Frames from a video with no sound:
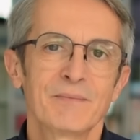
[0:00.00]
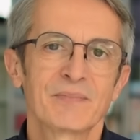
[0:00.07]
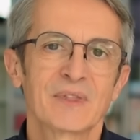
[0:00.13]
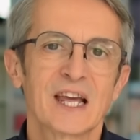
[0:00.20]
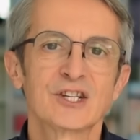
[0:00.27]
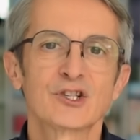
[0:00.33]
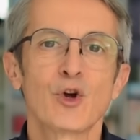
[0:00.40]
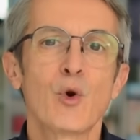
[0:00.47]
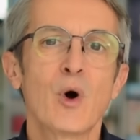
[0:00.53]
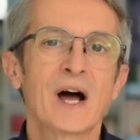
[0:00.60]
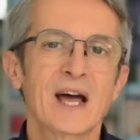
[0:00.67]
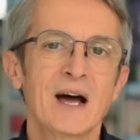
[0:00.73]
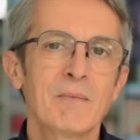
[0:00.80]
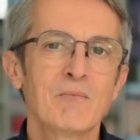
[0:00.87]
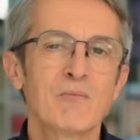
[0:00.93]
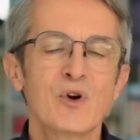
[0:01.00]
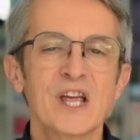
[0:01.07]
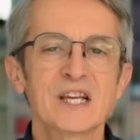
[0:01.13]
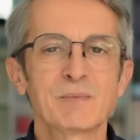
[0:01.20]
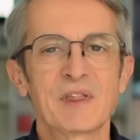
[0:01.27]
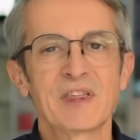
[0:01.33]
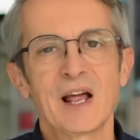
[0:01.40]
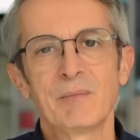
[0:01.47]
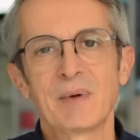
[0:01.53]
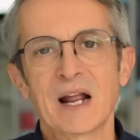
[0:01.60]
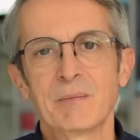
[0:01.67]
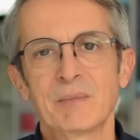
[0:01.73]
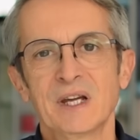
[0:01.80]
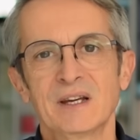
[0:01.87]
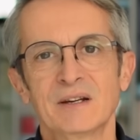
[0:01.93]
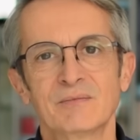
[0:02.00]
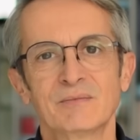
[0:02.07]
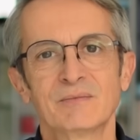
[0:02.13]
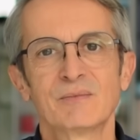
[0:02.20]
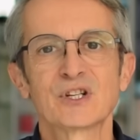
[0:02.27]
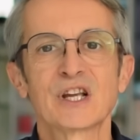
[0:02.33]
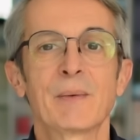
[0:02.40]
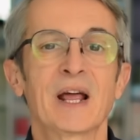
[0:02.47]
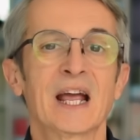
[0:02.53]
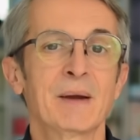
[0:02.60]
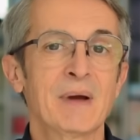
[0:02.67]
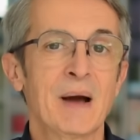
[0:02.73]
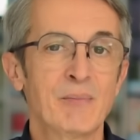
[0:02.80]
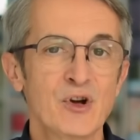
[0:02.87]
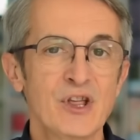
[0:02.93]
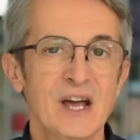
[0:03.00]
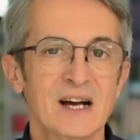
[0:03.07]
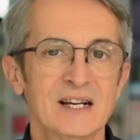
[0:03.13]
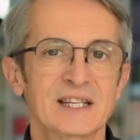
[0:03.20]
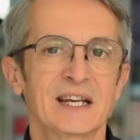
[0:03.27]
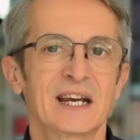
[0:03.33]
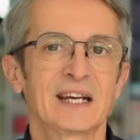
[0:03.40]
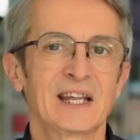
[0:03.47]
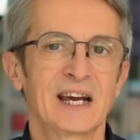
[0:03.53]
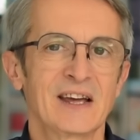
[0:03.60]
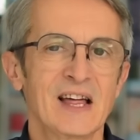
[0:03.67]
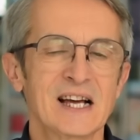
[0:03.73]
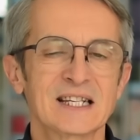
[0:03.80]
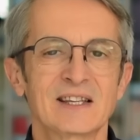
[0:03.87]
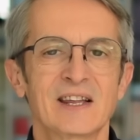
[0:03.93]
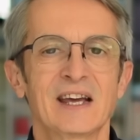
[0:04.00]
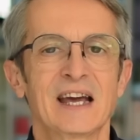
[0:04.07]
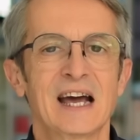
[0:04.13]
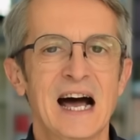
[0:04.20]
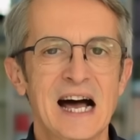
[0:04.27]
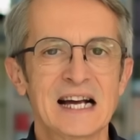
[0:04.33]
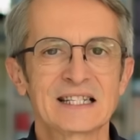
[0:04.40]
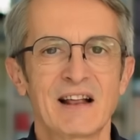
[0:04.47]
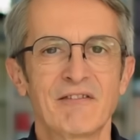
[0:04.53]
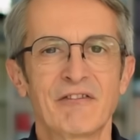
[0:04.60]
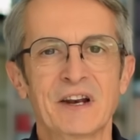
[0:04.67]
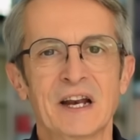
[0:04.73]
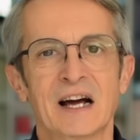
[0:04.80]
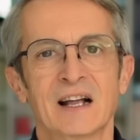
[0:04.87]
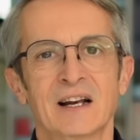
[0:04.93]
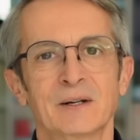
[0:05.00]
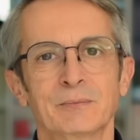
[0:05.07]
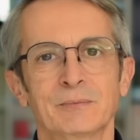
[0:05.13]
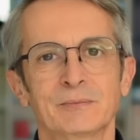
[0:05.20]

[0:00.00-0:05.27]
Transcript: eso lo hará muy especial para mí, pues sabré que me apoyas y que te quedaste hasta el final.